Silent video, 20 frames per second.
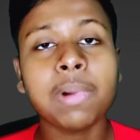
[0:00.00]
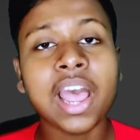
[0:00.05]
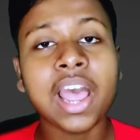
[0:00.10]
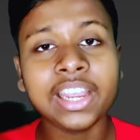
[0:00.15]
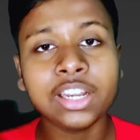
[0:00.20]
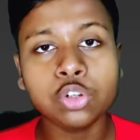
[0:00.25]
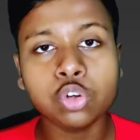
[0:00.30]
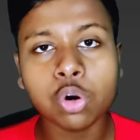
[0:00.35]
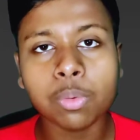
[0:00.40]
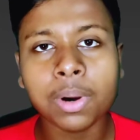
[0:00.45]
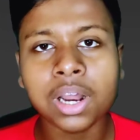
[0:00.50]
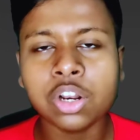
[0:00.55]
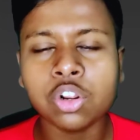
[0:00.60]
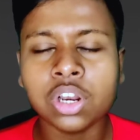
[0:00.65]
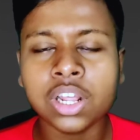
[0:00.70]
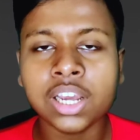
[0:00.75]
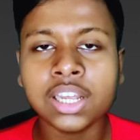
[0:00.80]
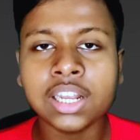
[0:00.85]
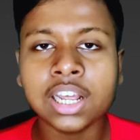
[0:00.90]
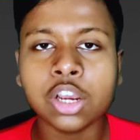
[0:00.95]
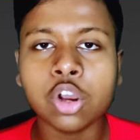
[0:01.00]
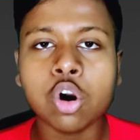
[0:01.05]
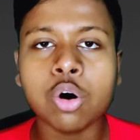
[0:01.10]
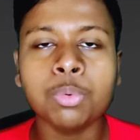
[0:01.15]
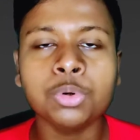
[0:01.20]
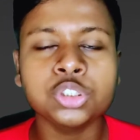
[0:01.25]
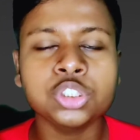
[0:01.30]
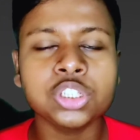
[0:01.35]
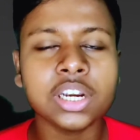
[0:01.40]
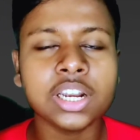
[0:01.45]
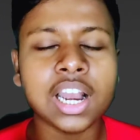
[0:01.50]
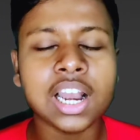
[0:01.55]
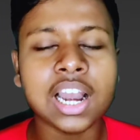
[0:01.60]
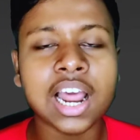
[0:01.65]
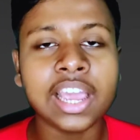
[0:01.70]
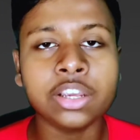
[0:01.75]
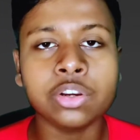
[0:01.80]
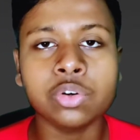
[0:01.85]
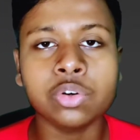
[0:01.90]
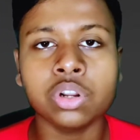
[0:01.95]
বা একটুও ভালো লেগে থাকে অবশ্যই এটা
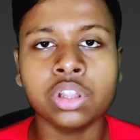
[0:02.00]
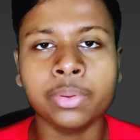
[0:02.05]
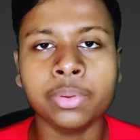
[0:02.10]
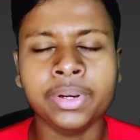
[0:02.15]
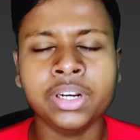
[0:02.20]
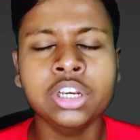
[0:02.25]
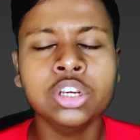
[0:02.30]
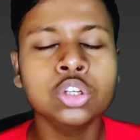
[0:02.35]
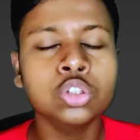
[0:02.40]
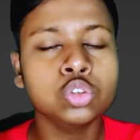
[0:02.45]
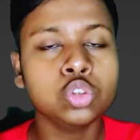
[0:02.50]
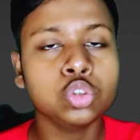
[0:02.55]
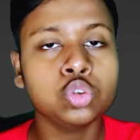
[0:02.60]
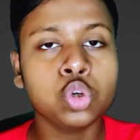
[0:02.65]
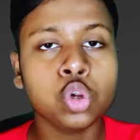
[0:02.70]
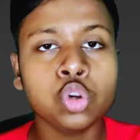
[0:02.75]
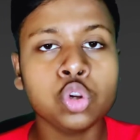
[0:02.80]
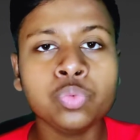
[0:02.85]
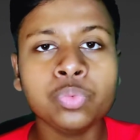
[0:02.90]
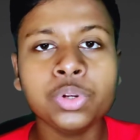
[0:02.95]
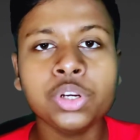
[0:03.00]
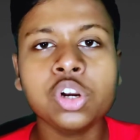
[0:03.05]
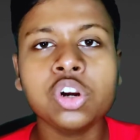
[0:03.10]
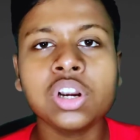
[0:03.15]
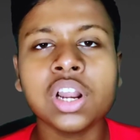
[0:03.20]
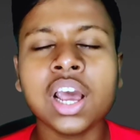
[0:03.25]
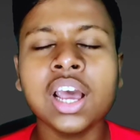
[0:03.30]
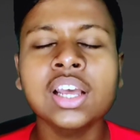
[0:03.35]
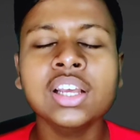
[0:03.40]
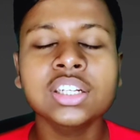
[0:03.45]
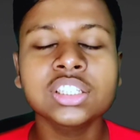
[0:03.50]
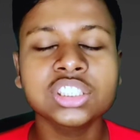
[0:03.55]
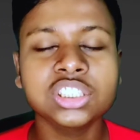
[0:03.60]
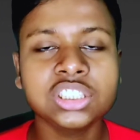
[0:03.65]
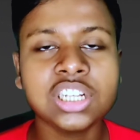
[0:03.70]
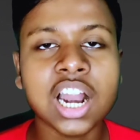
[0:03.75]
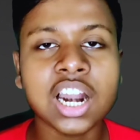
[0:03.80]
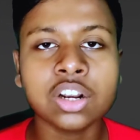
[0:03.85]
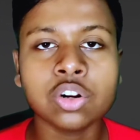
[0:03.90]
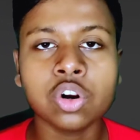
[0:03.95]
লাইক করে দেবেন তো চলুন ভিডিওটা
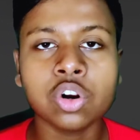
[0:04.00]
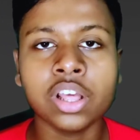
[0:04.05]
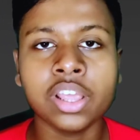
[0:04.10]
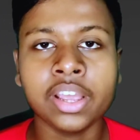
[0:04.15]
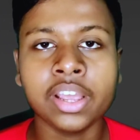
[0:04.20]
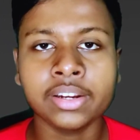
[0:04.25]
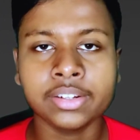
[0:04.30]
স্টার্ট করা